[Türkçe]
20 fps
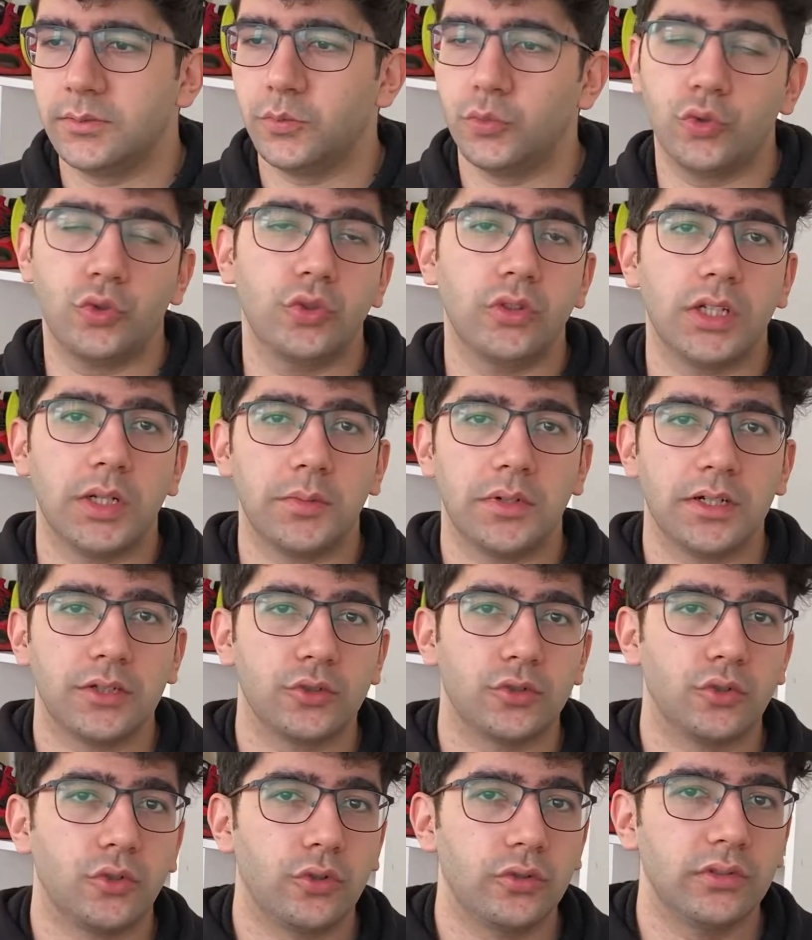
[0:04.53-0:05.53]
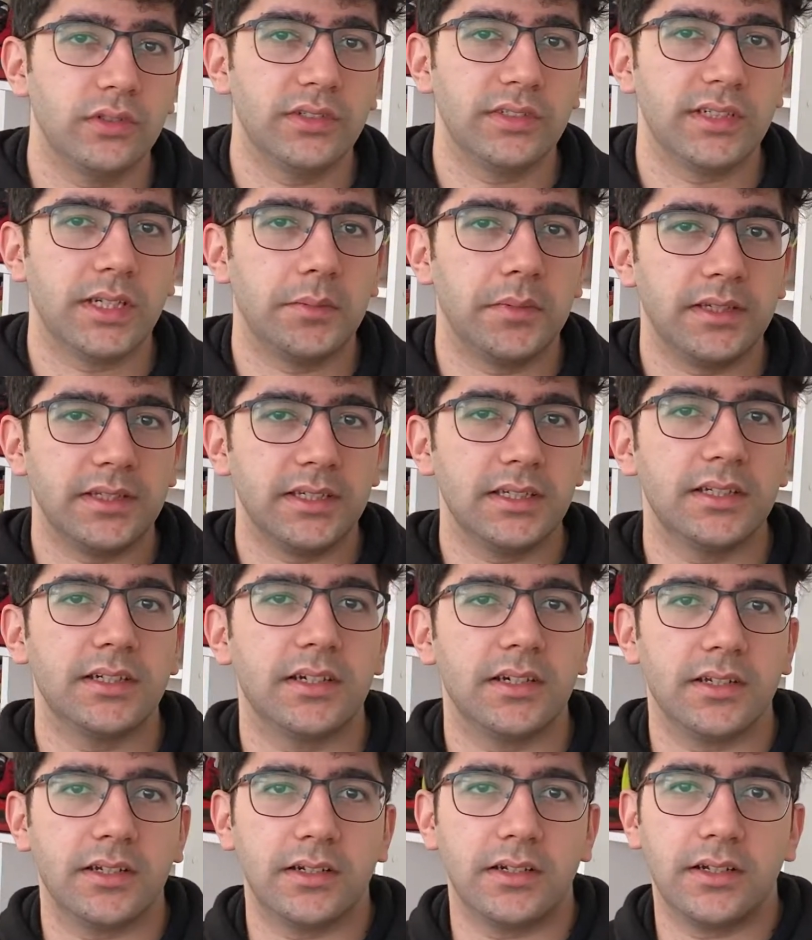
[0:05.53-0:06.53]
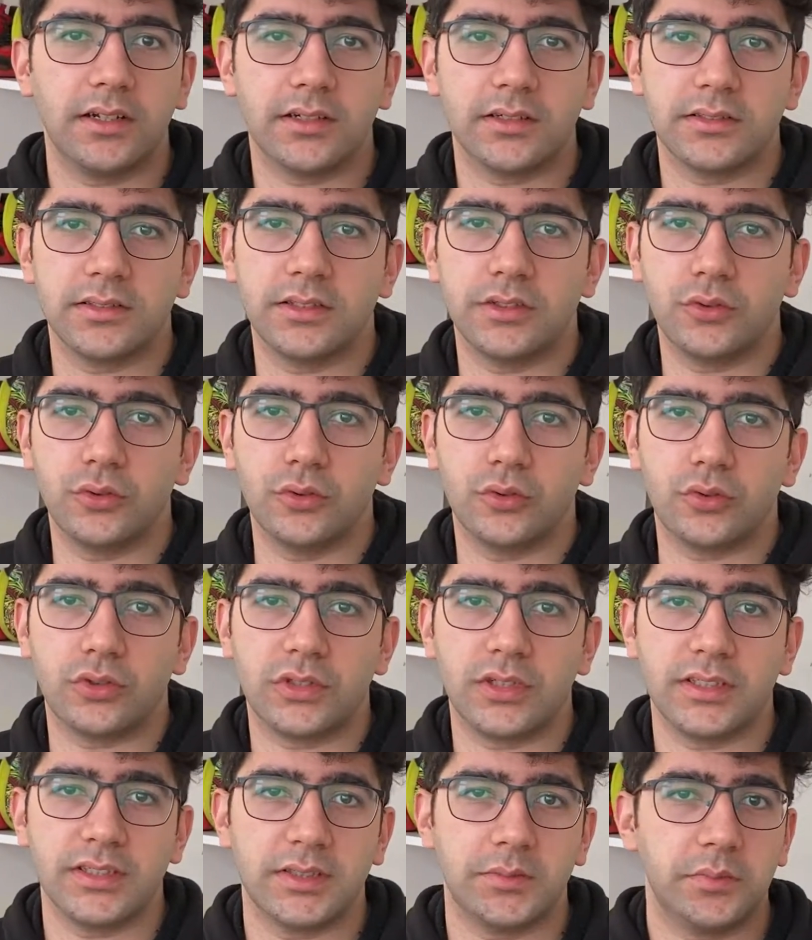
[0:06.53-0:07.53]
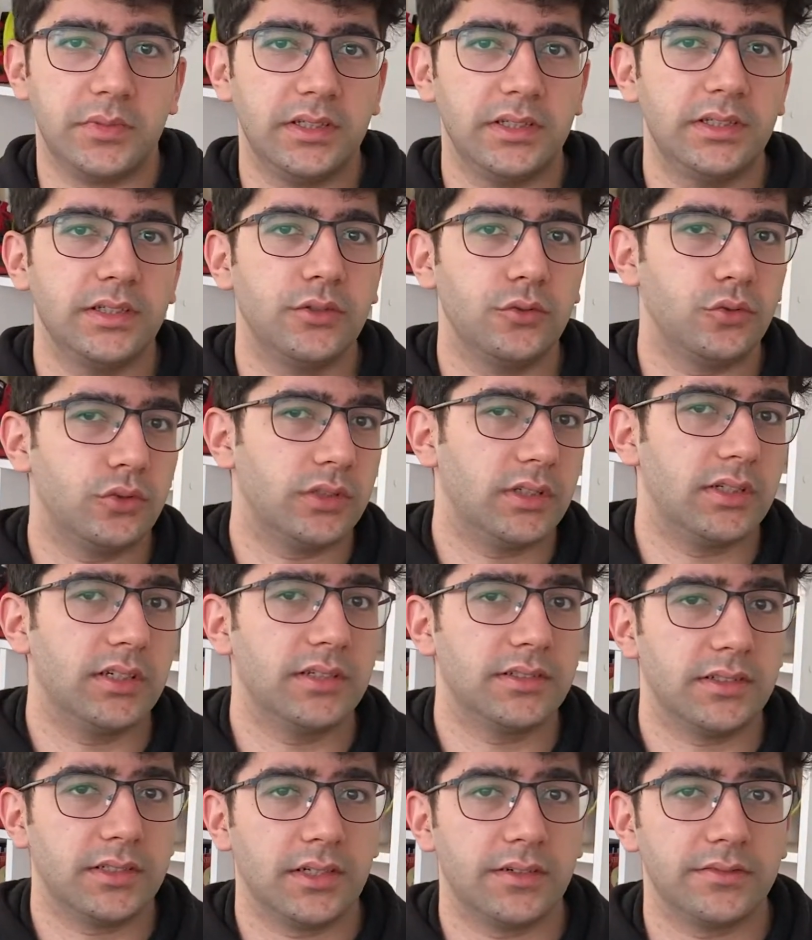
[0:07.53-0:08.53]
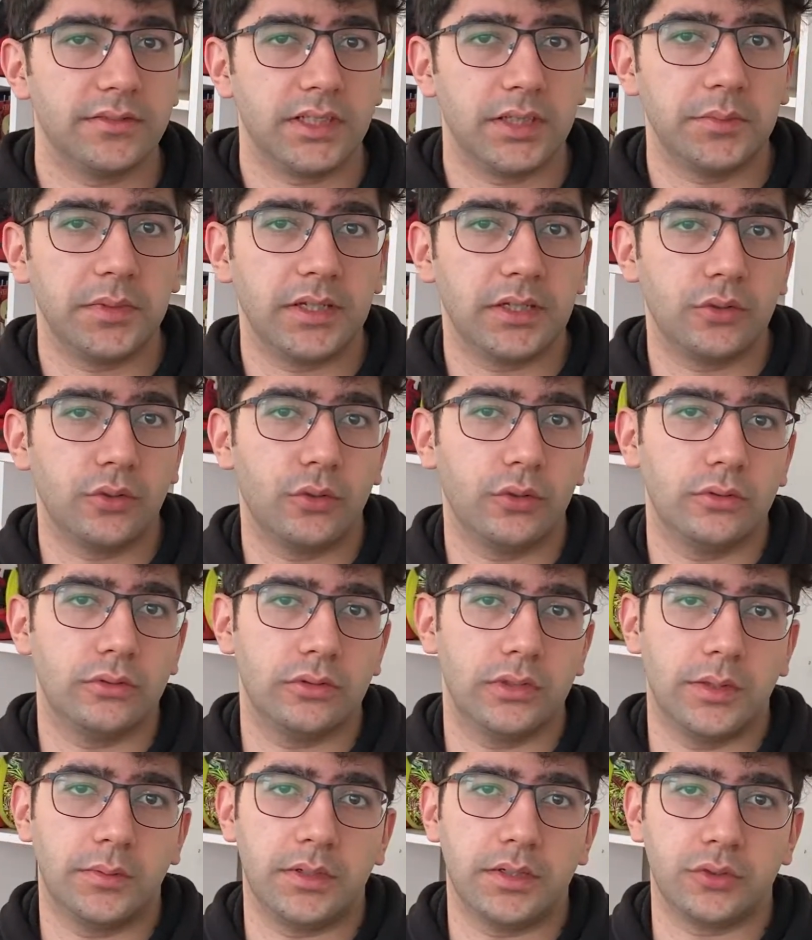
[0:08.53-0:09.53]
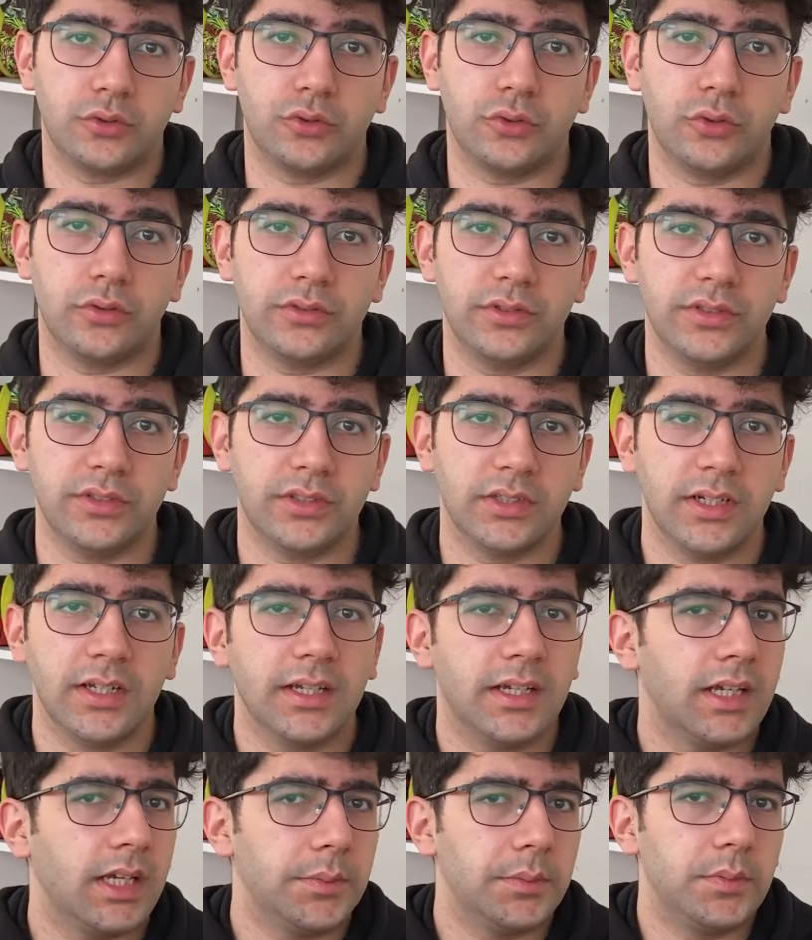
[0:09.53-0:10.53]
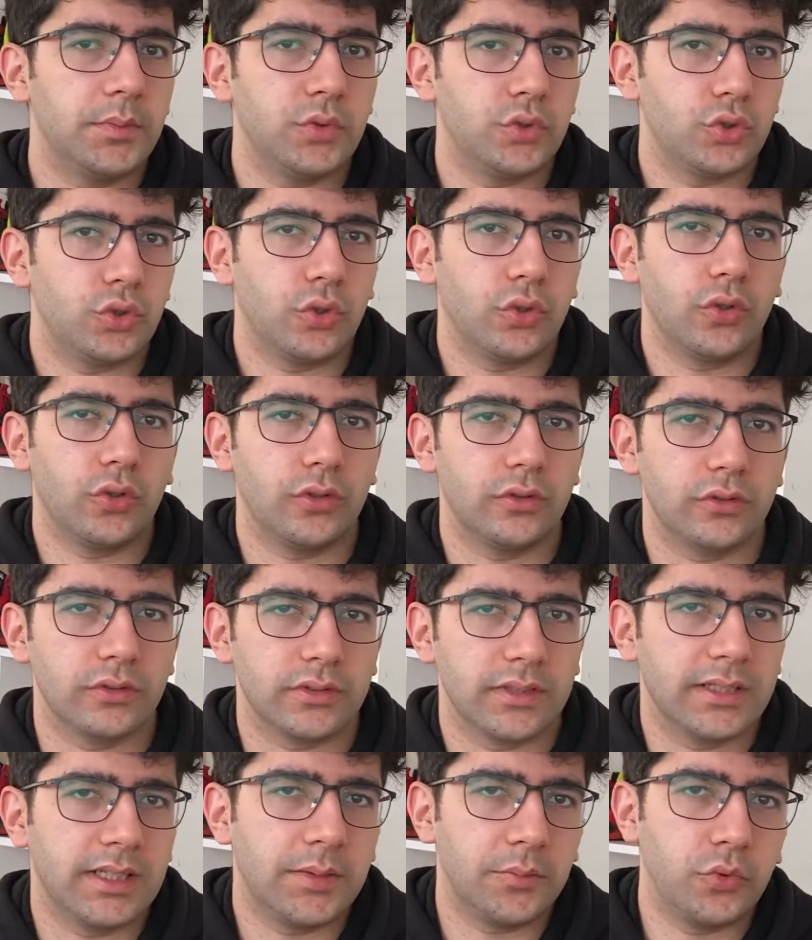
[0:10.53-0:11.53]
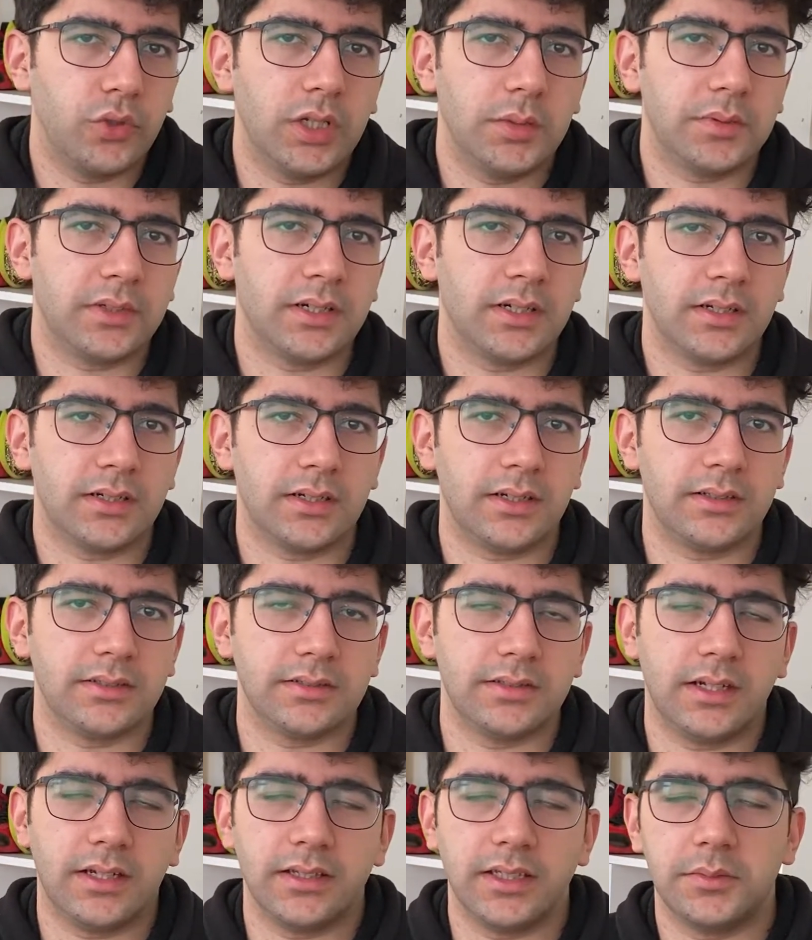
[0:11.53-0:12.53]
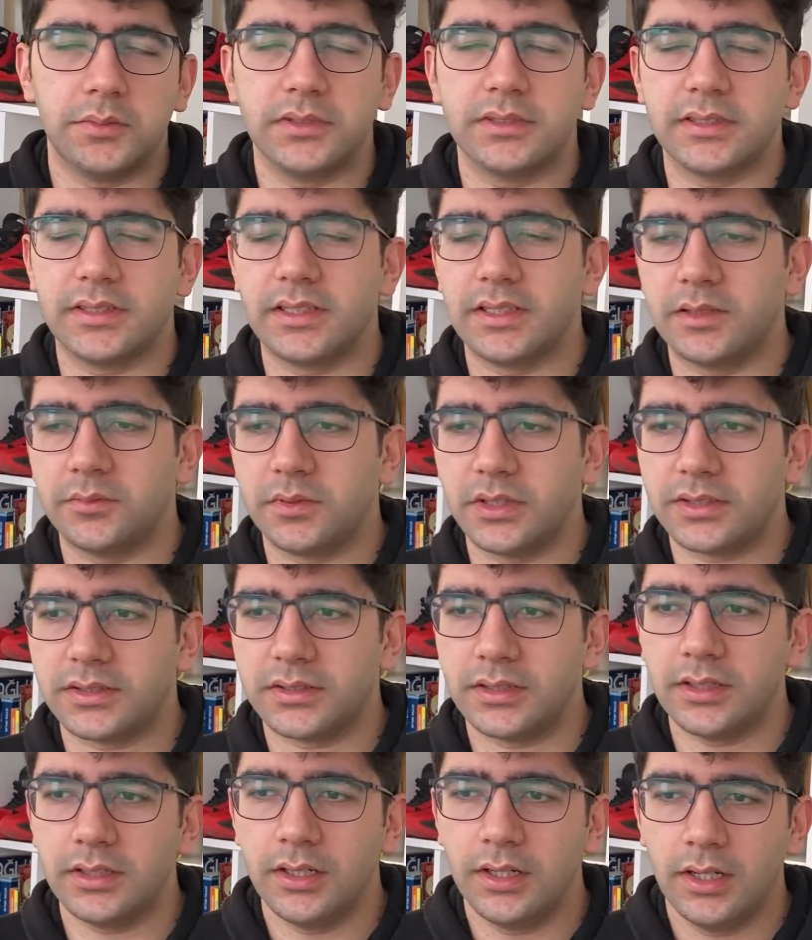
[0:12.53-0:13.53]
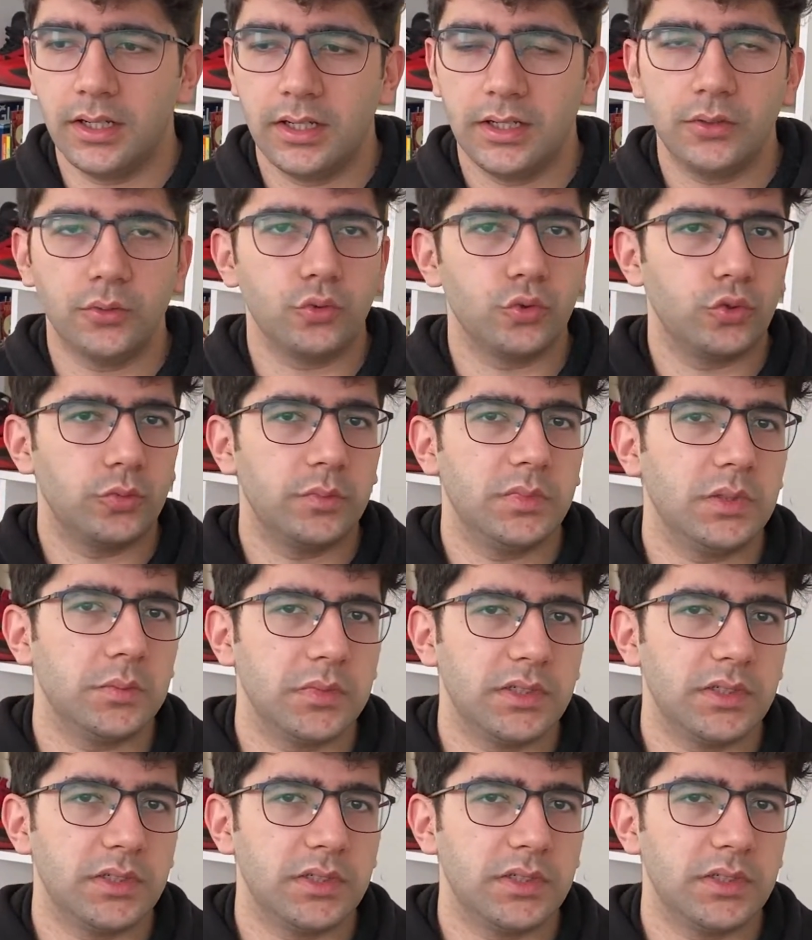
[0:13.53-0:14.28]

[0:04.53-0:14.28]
Bugün Lamarcus Aldridge'in emeklilik kararı hakkında konuşacağız. Bildiğiniz üzere geçen hafta emekli oldu Lamarcus Aldridge. Hepimiz şok olduk neden böyle bir karar aldığını anlamadık ilk başta. Uzun bir